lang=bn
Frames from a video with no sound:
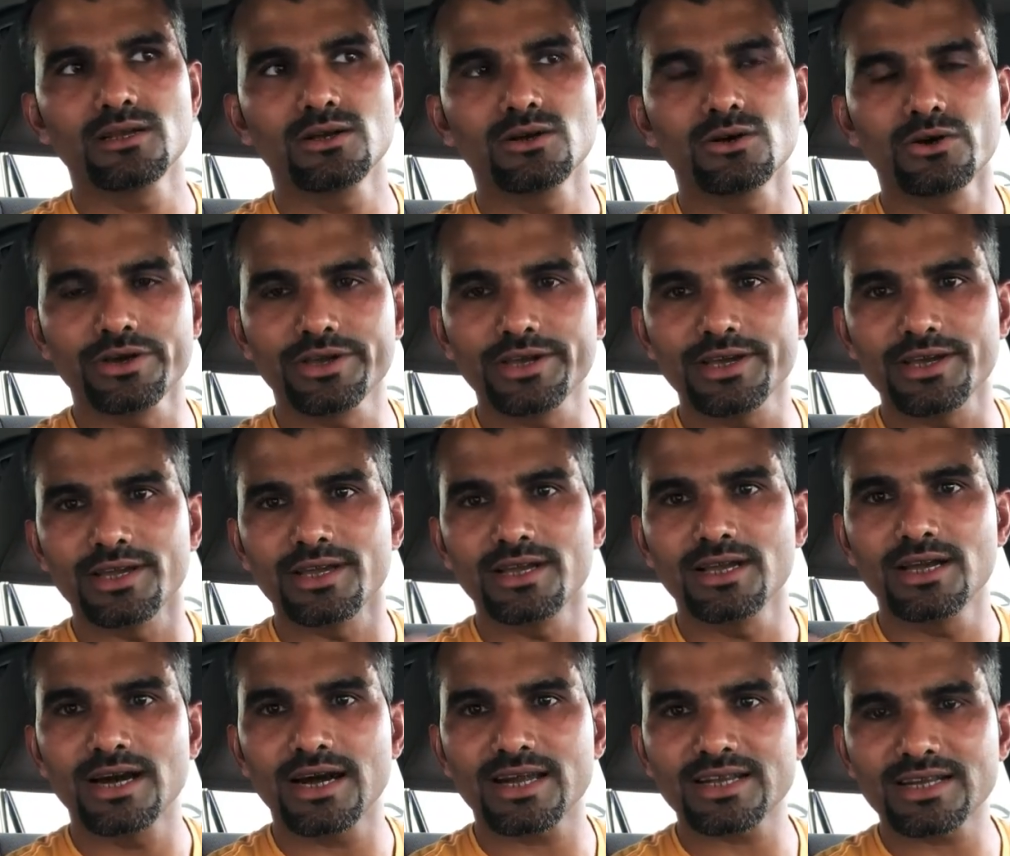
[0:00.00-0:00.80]
ওকে
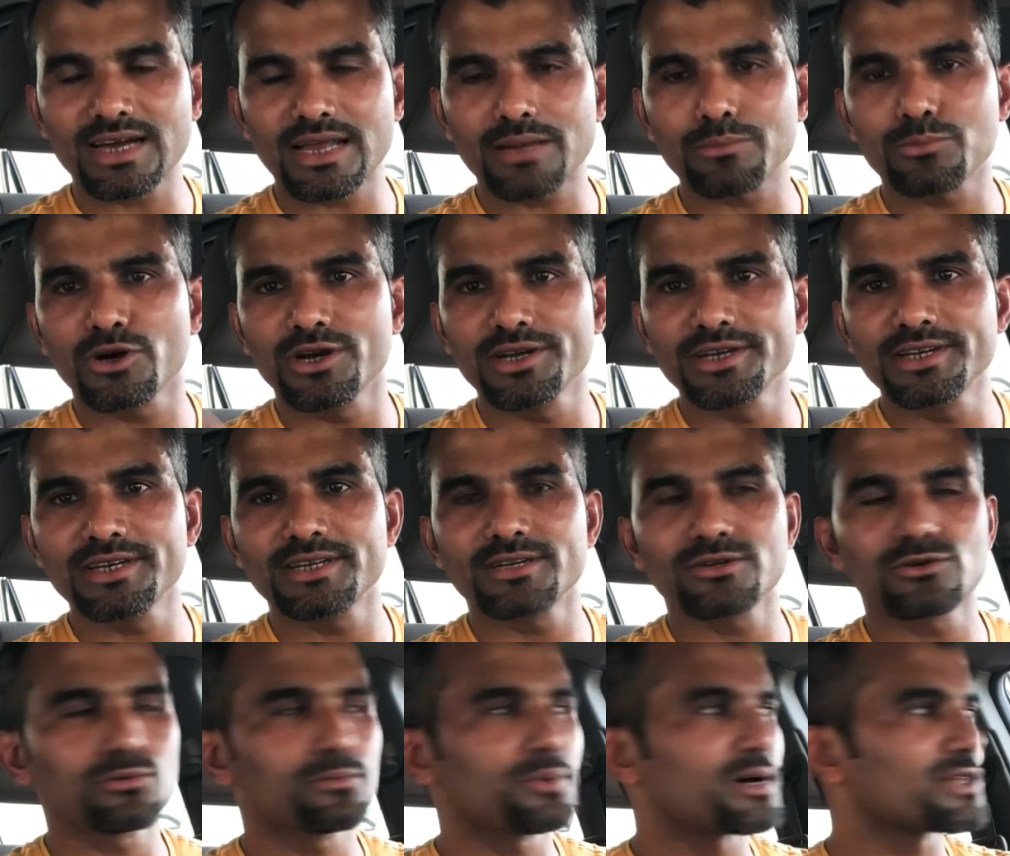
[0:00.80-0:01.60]
আর কার্বোহাইড্রেটে
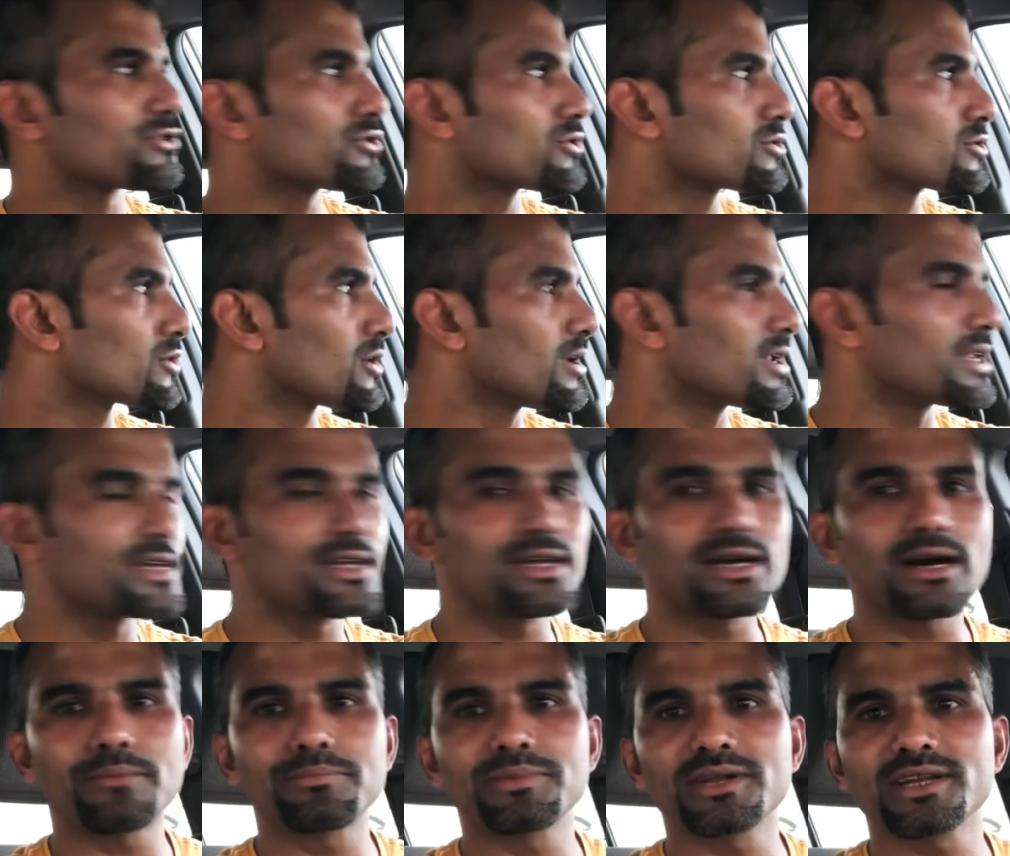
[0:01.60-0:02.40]
রূপান্তরিত হলে
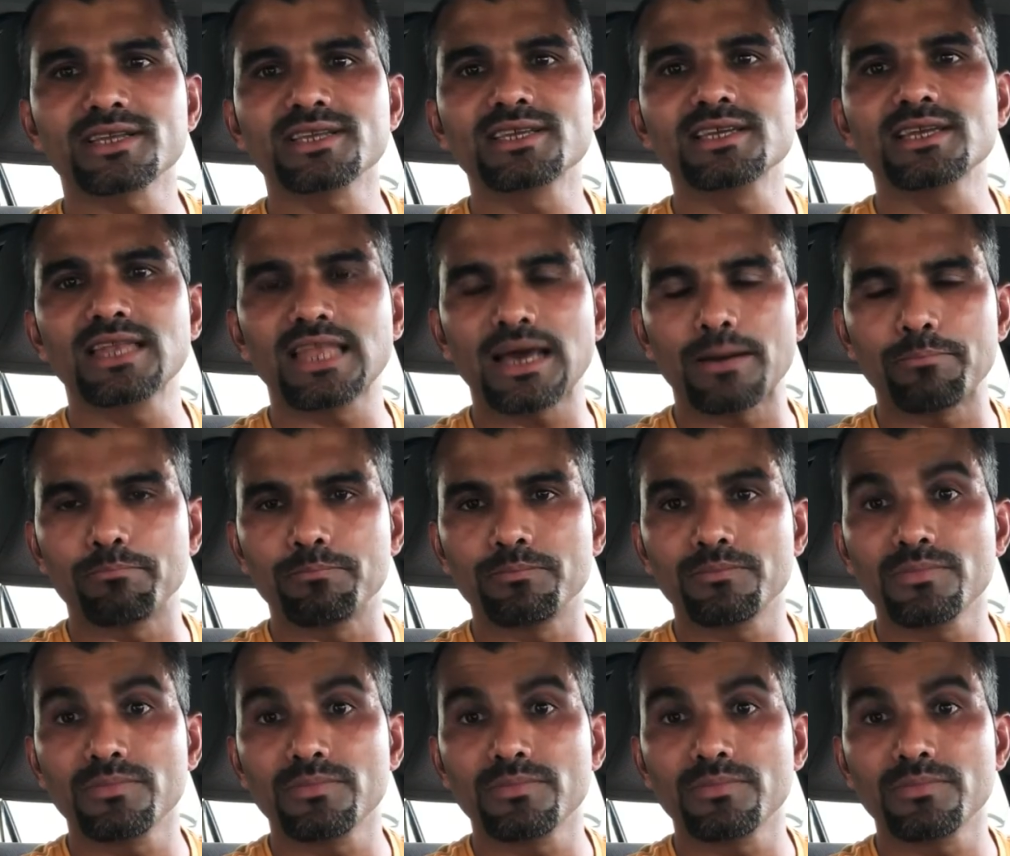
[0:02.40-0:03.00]
আপনার কি লাভ